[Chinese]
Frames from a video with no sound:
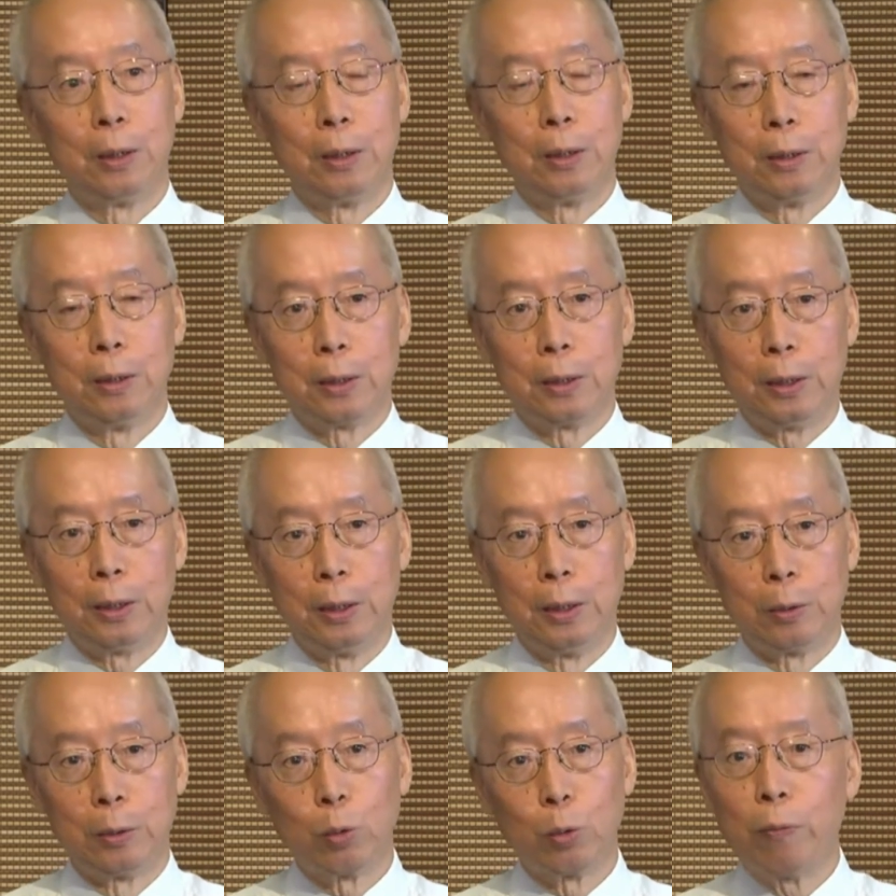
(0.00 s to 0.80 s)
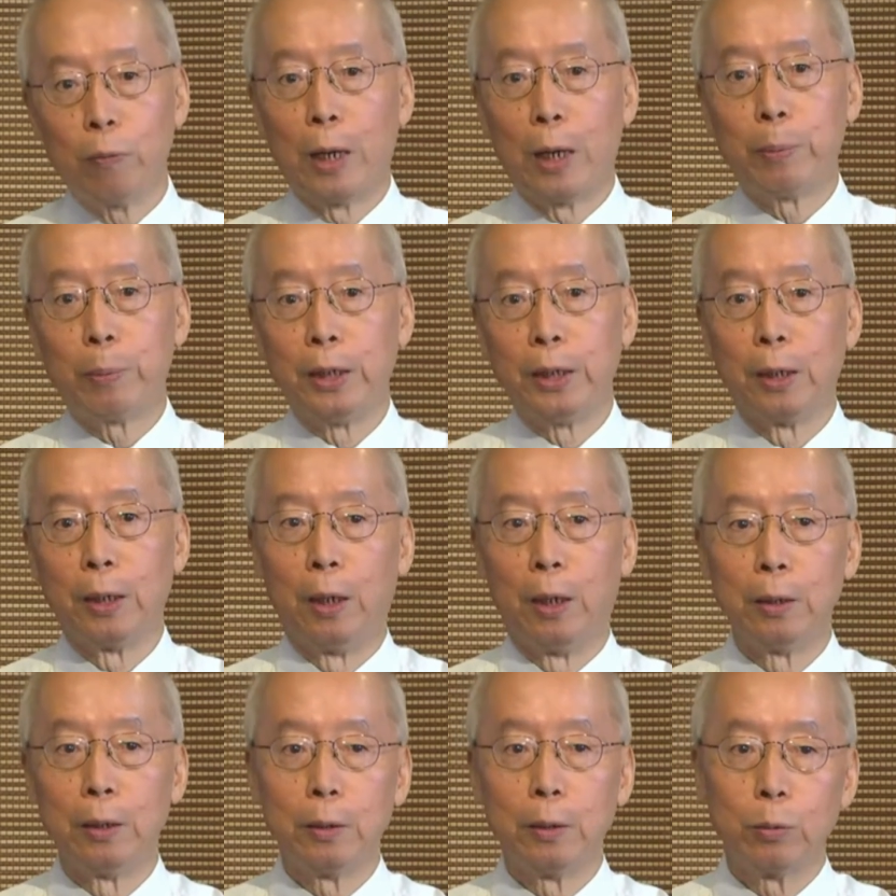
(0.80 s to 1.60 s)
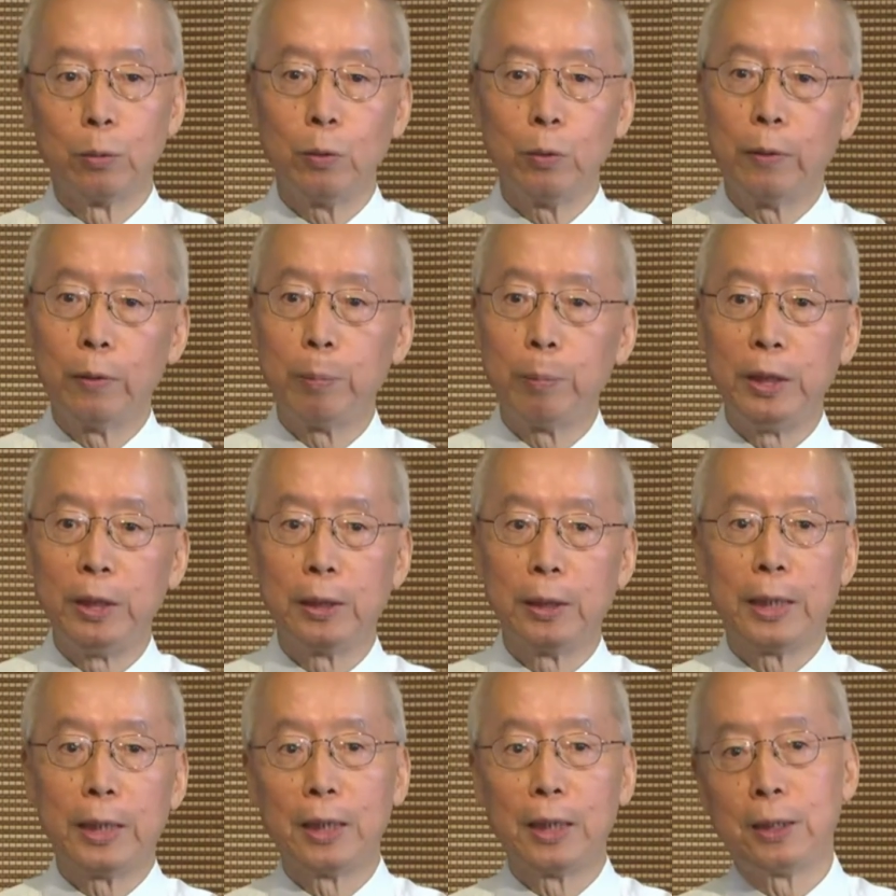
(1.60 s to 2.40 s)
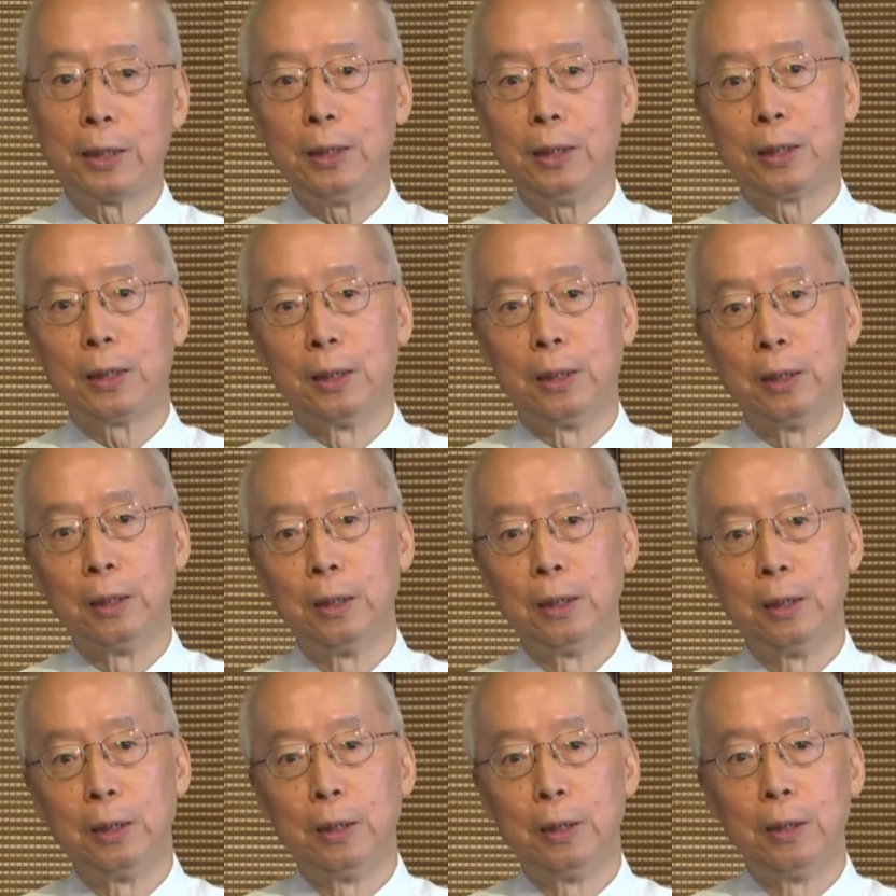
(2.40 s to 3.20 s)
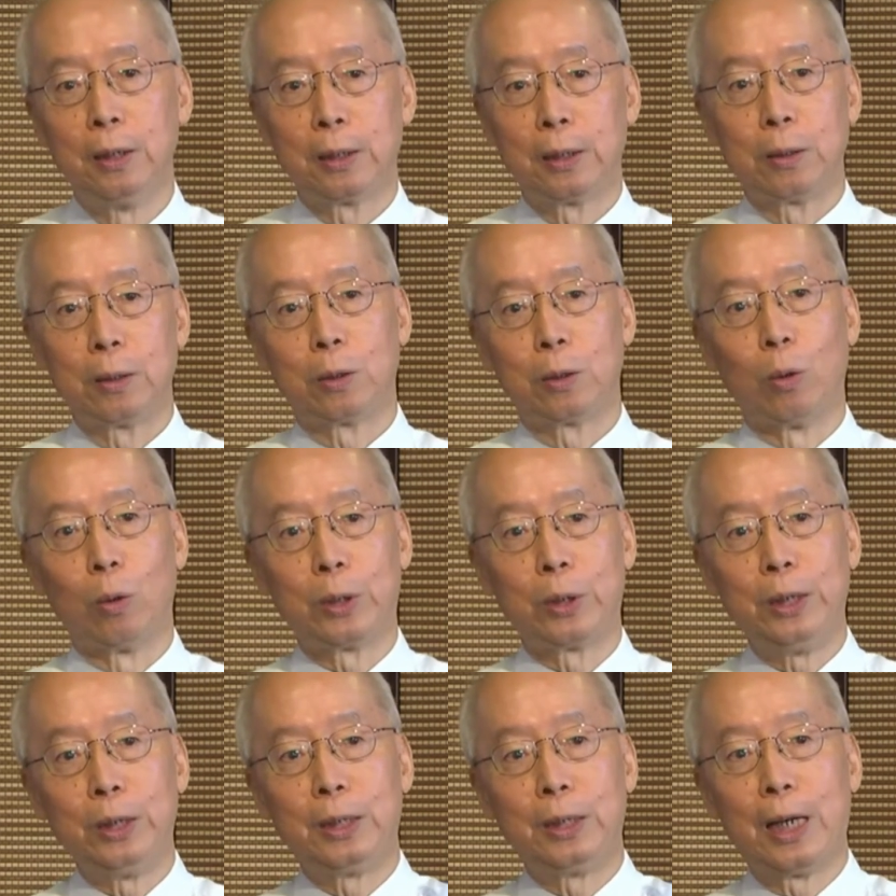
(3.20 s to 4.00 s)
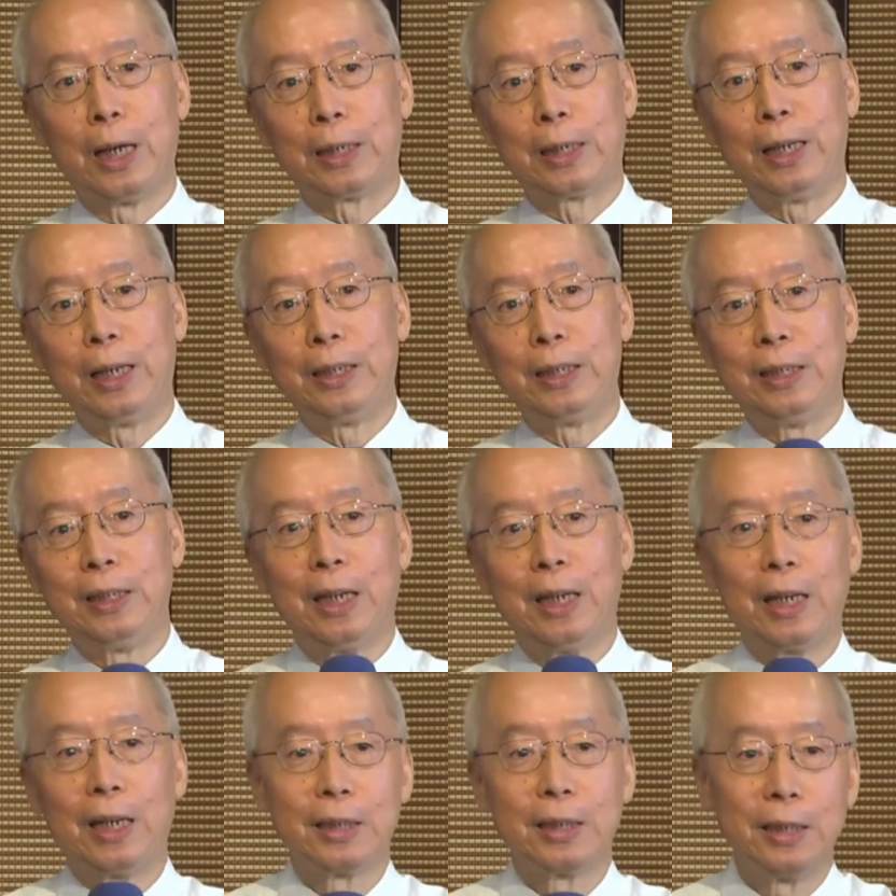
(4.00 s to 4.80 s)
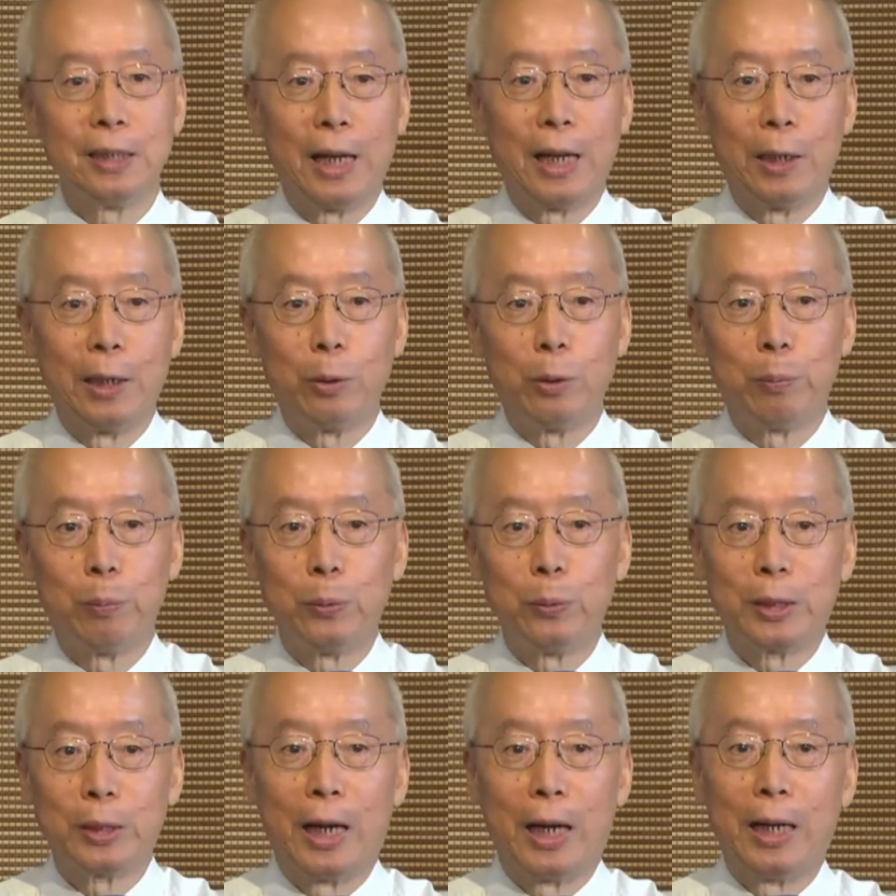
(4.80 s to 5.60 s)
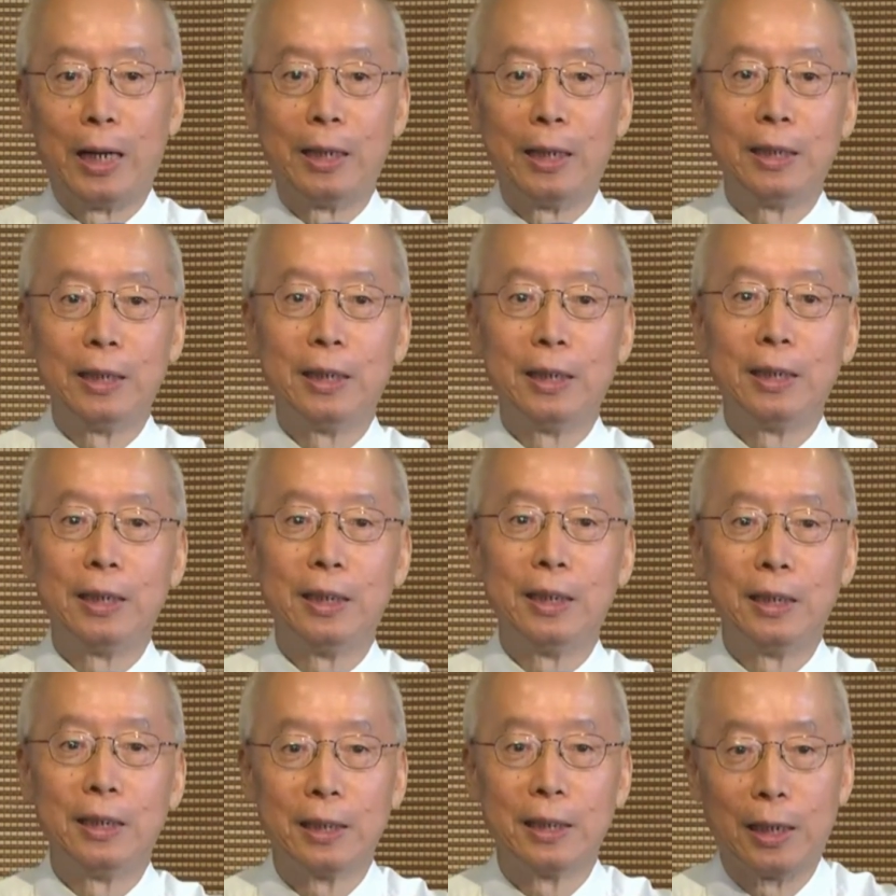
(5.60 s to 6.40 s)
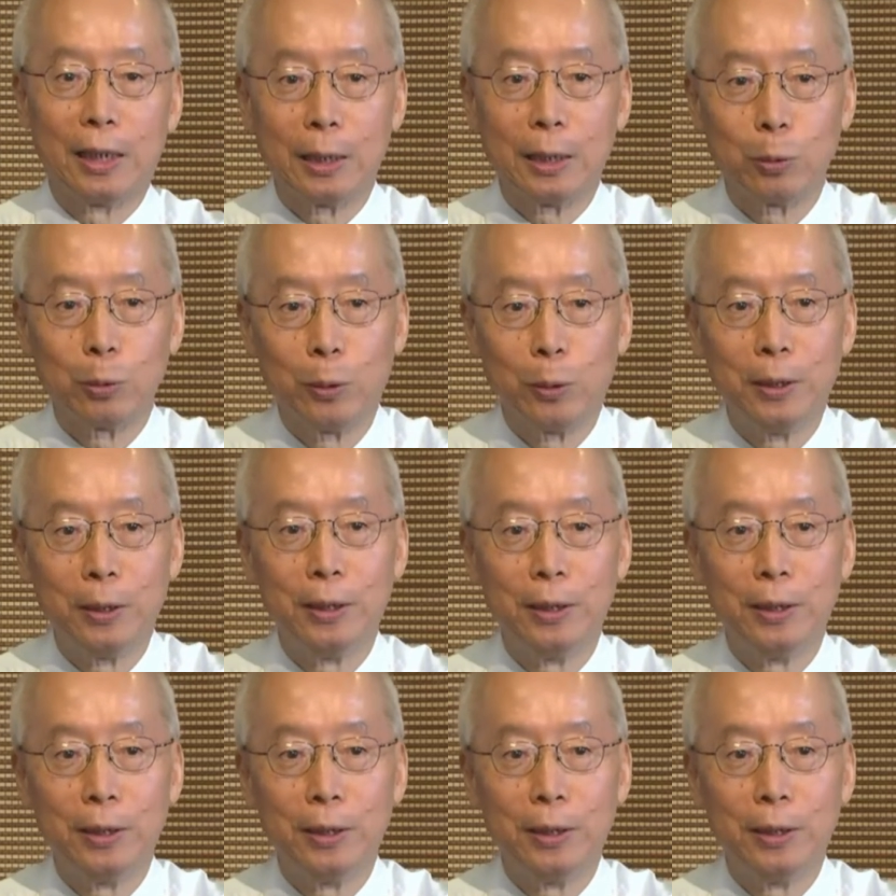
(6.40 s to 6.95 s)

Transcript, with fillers: 这个说法品啊，说法品的当机者，东基驾、K 基驾是哪一位菩萨啊？大家说，